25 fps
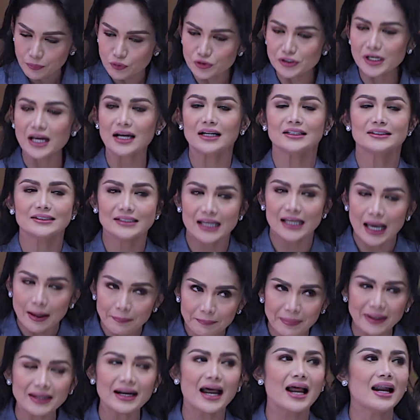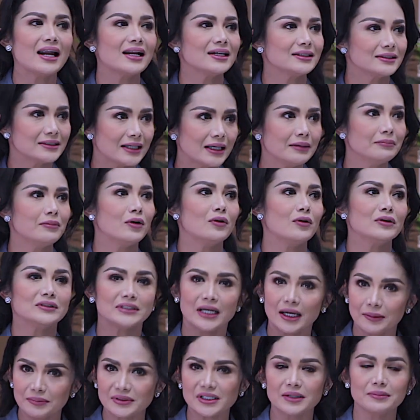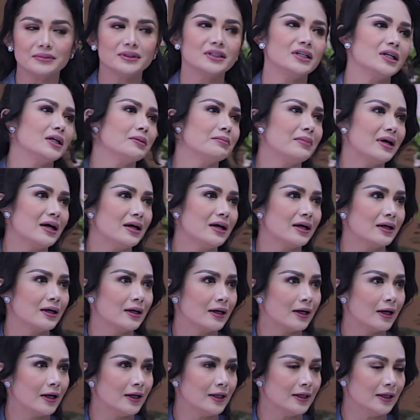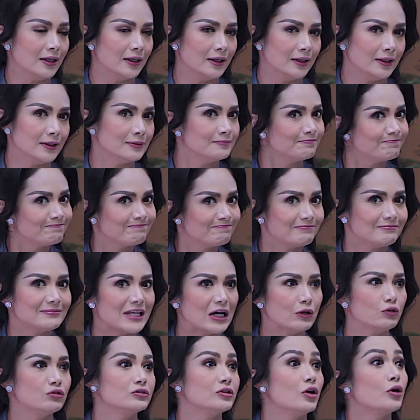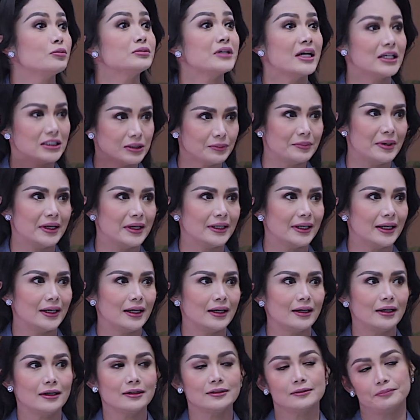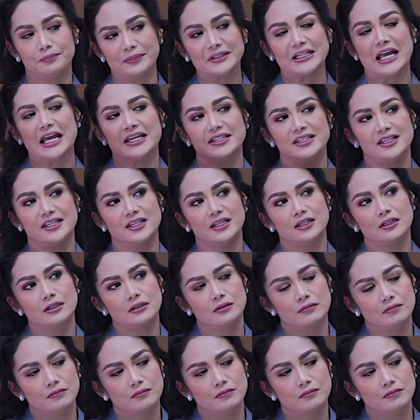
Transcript: punya kesiapan alasan bahwa saya bisa menerima uh, tanggung jawab saya sebagai ya, ya. penyanyi. Saya, saya rasa